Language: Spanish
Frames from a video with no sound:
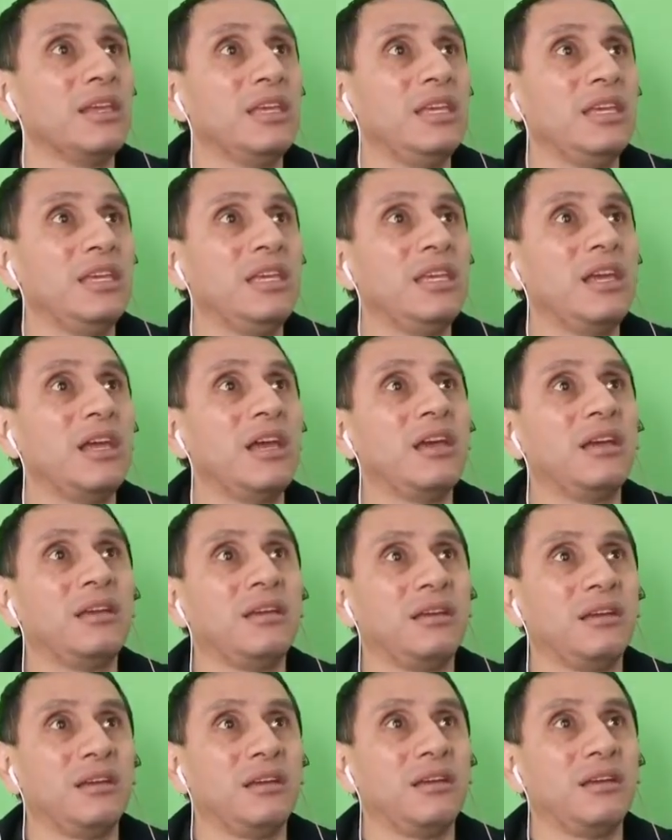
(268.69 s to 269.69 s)
y
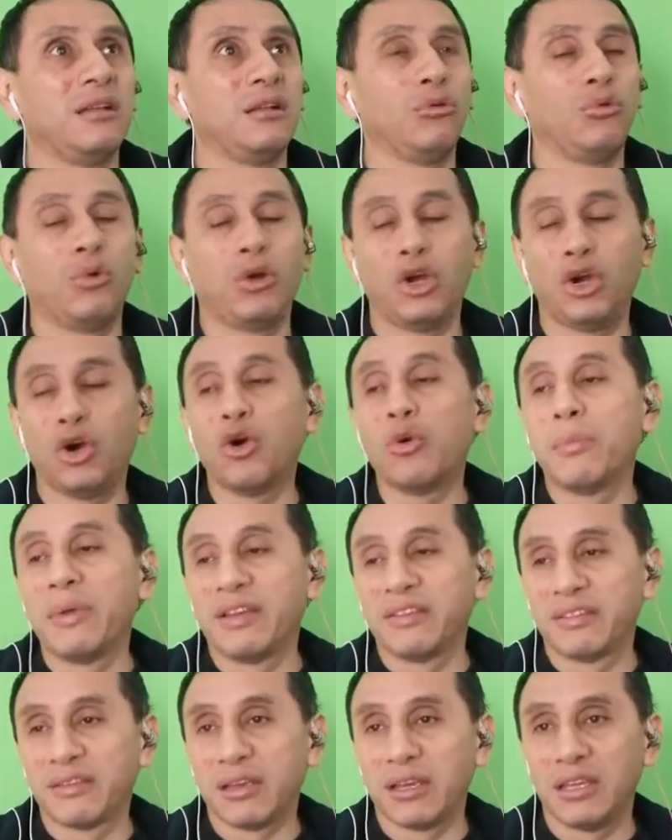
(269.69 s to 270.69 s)
eh, luego
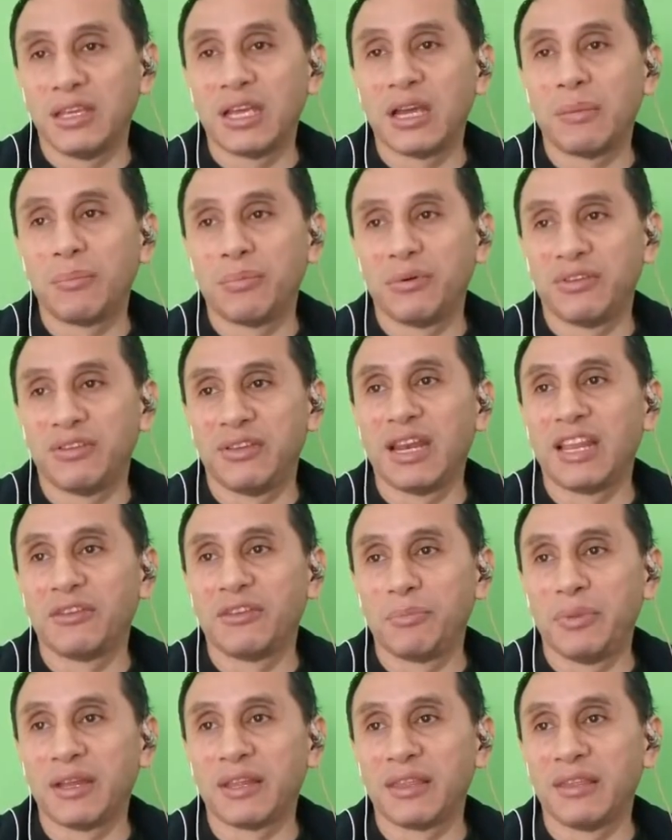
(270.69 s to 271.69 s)
más allá pues ya las
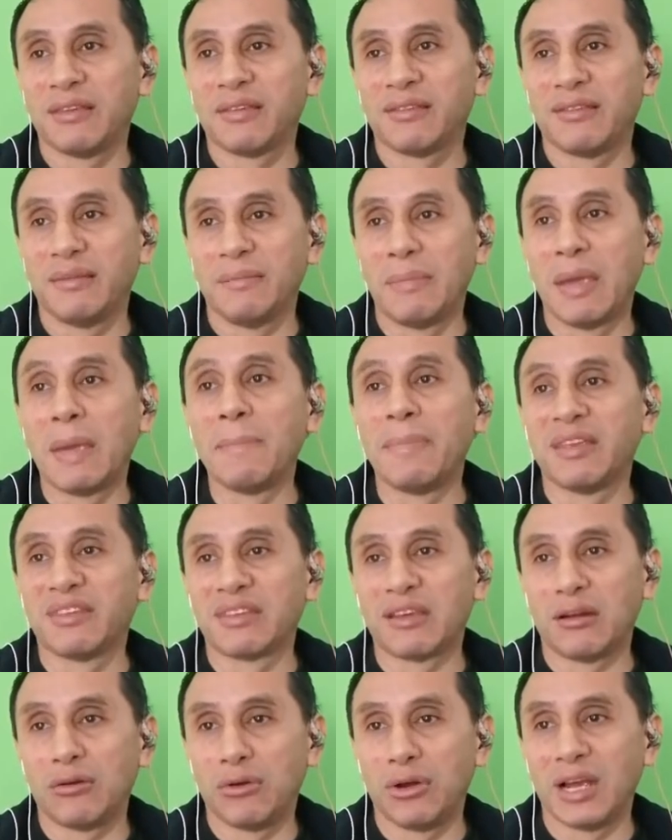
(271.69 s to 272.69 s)
piernas me
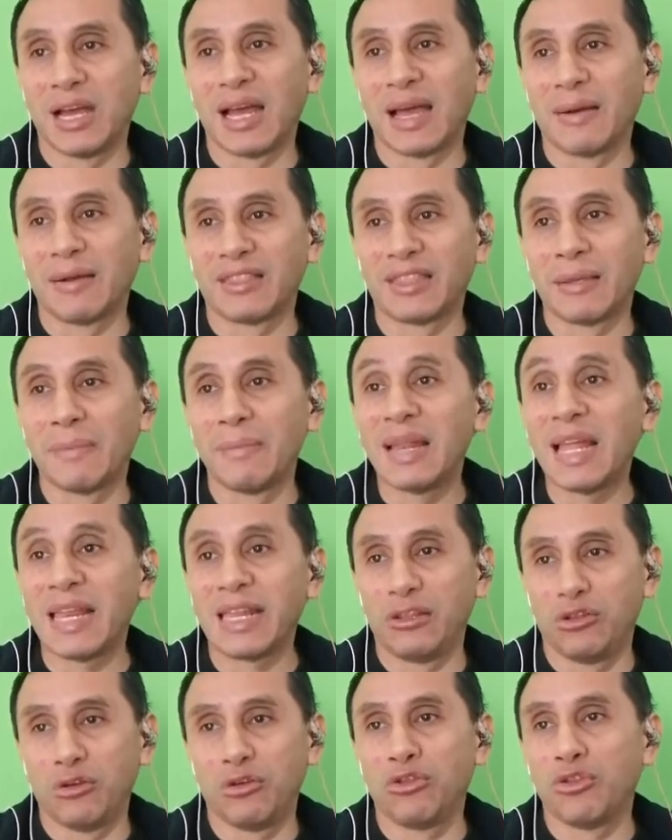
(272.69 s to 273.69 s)
empezaron a
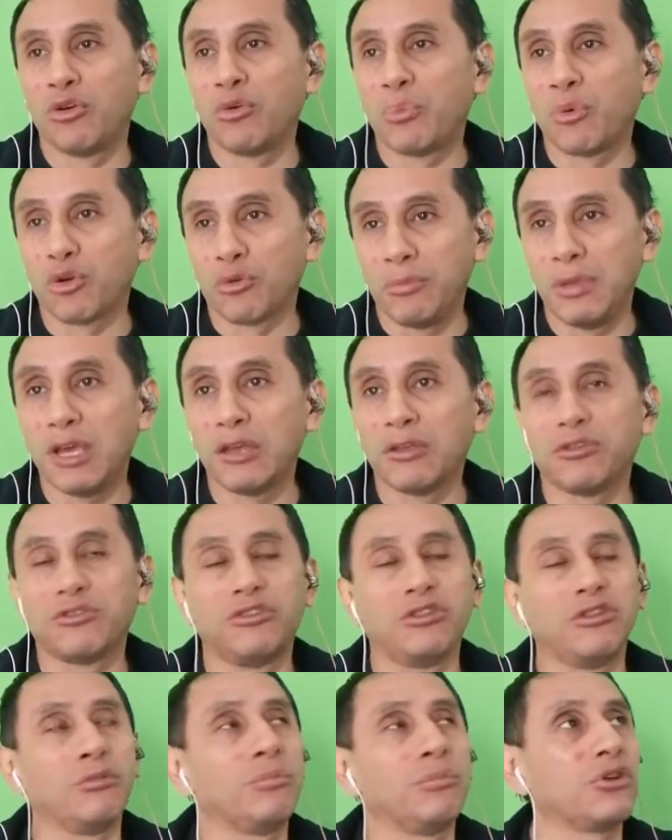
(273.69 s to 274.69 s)
temblar, no, no por miedo,
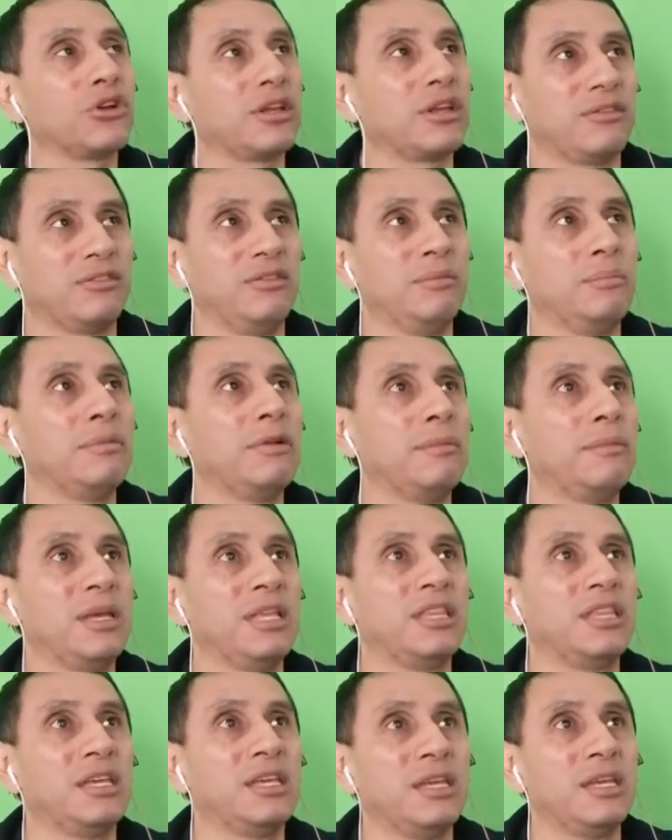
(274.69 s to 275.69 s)
sino porque
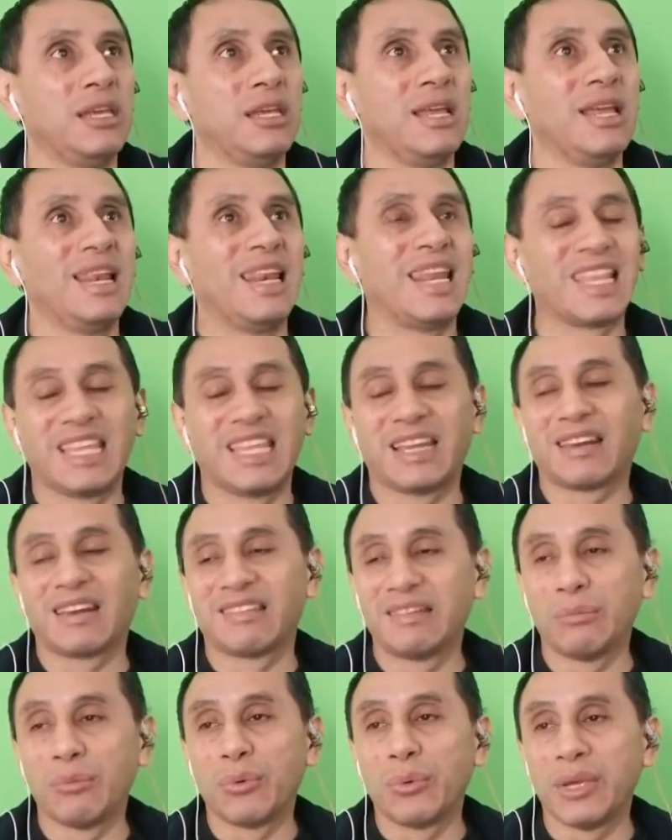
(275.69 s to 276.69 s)
simplemente la tierra
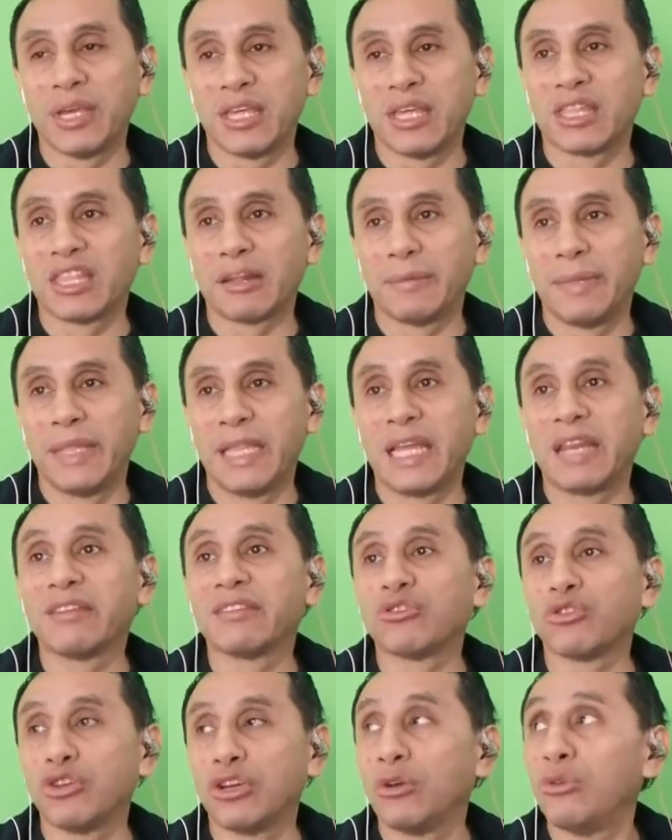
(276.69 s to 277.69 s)
se movía de tal manera,
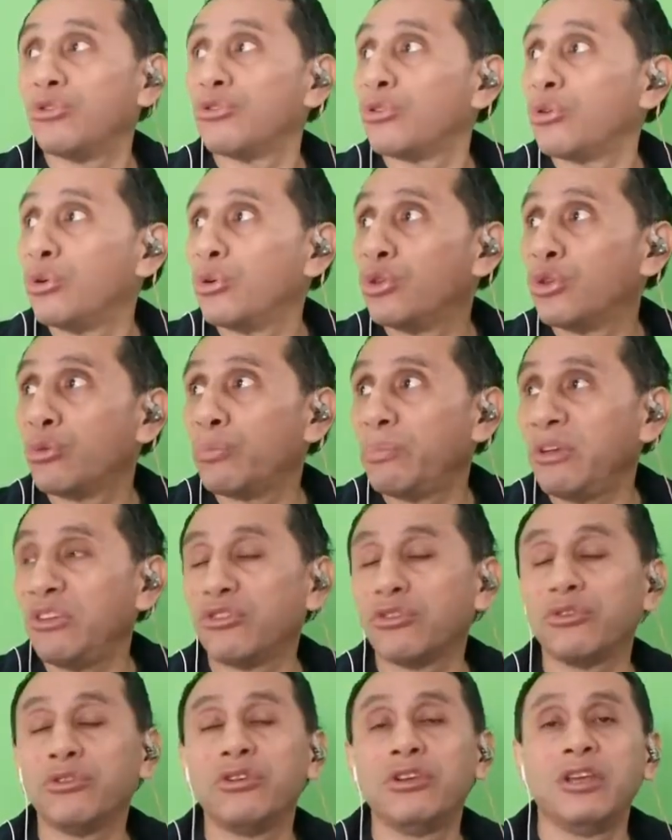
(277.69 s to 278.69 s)
estoy en un segundo
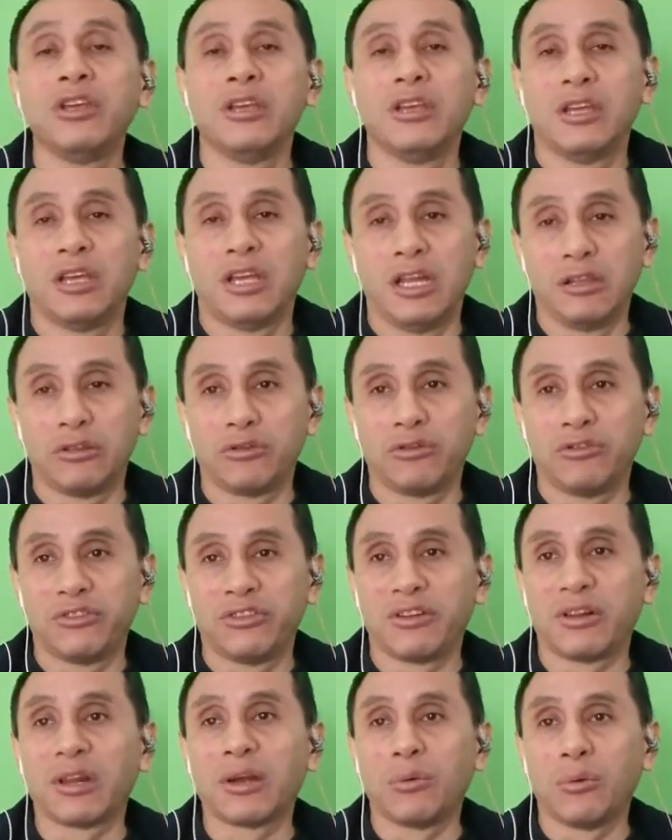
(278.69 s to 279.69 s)
piso,
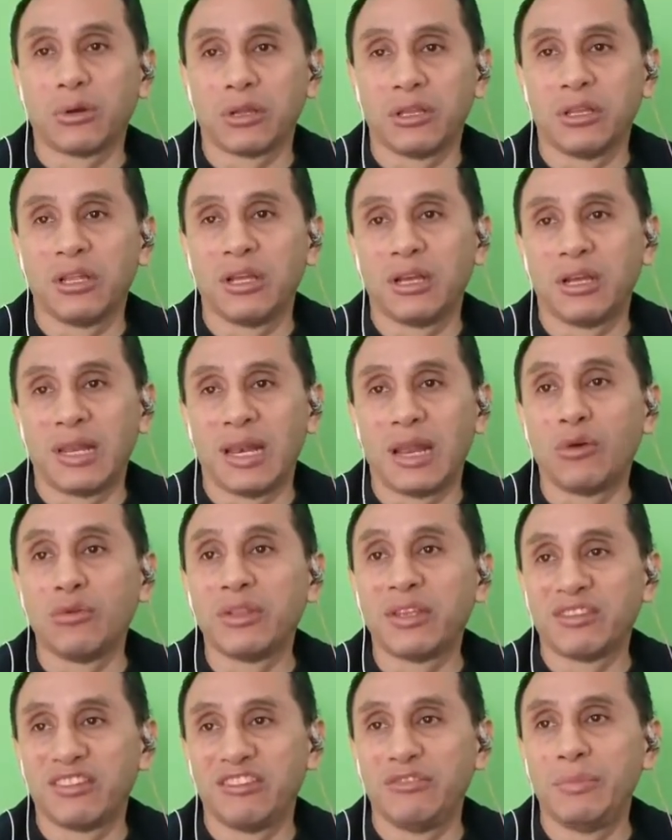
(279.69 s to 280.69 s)
entonces recuerden de que la
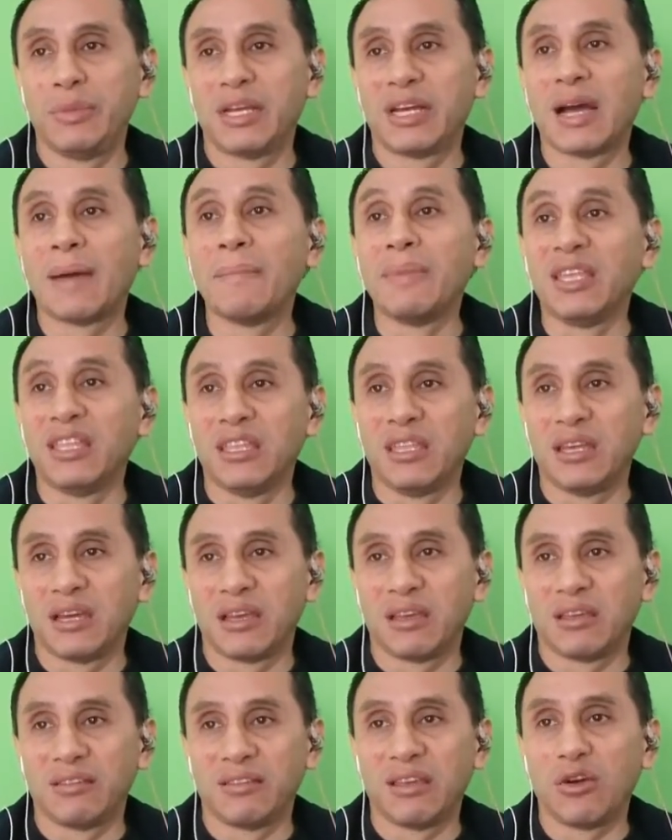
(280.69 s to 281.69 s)
onda sísmica a medida
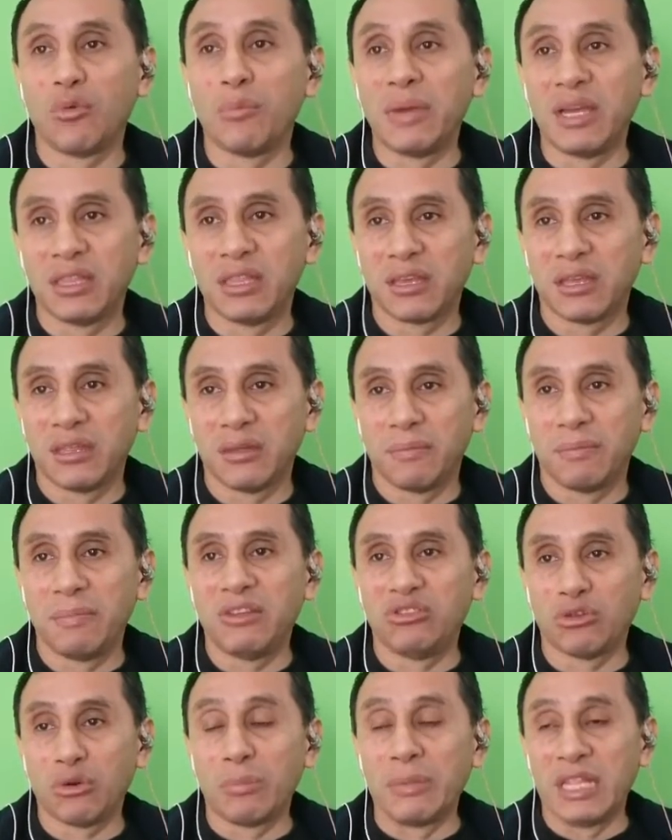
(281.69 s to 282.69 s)
que se aumenta de
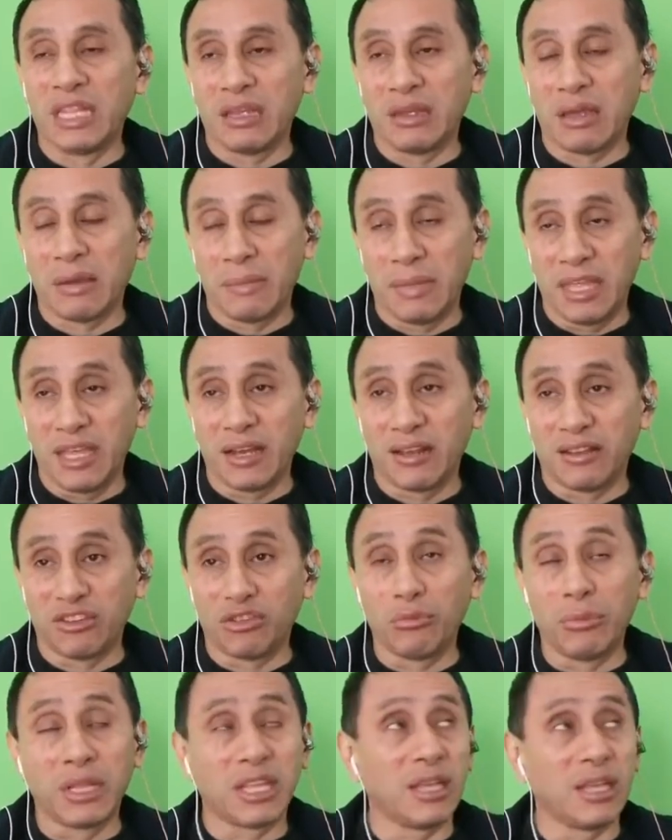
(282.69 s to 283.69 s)
piso, a medida que se
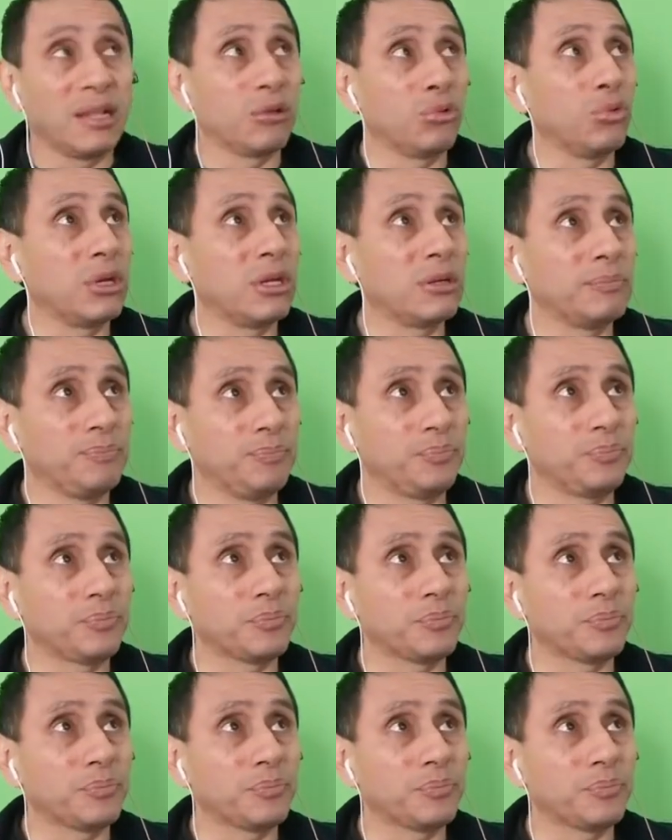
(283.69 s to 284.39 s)
aumenta de altura,